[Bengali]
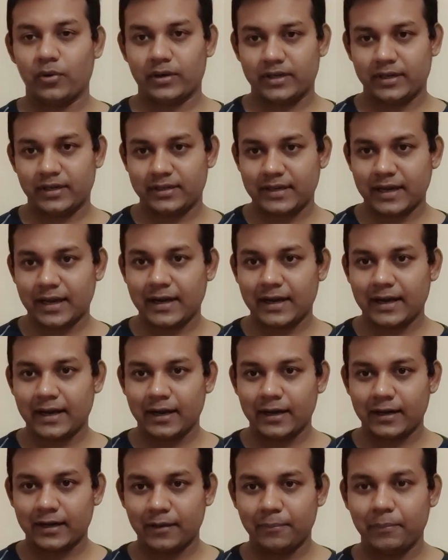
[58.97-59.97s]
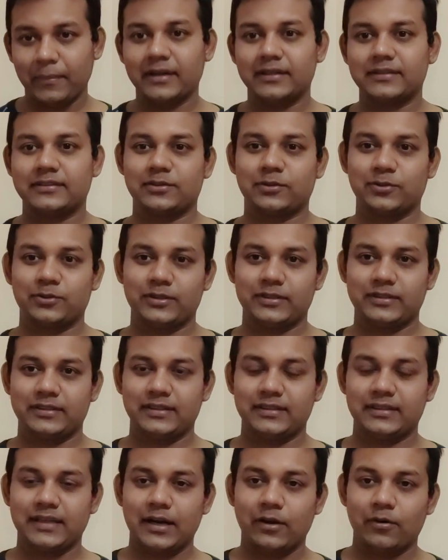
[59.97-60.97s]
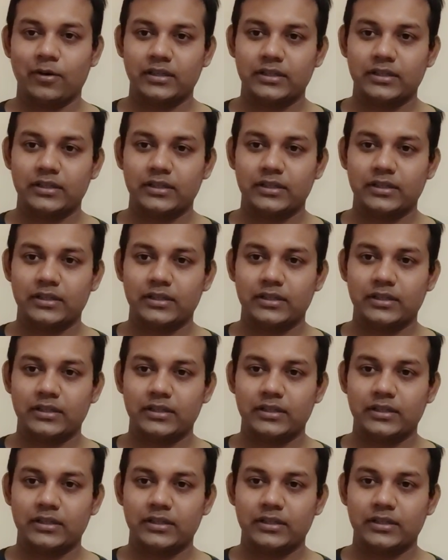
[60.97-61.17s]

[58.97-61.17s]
একটি টাকা আর কি ম্যানেজ করতেছে তারাও